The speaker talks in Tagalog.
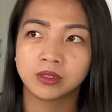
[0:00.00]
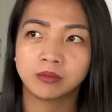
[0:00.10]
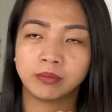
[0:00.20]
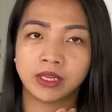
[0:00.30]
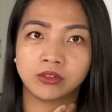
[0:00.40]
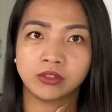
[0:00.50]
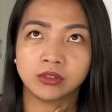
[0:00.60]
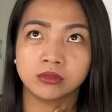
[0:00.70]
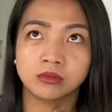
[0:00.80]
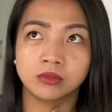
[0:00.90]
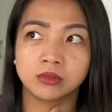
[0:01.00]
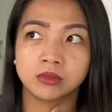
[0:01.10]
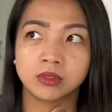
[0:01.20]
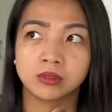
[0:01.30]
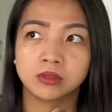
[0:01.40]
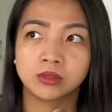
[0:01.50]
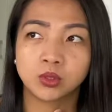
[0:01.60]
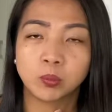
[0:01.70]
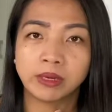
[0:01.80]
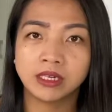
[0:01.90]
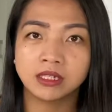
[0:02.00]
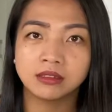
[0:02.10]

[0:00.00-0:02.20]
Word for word: Pero yon So parang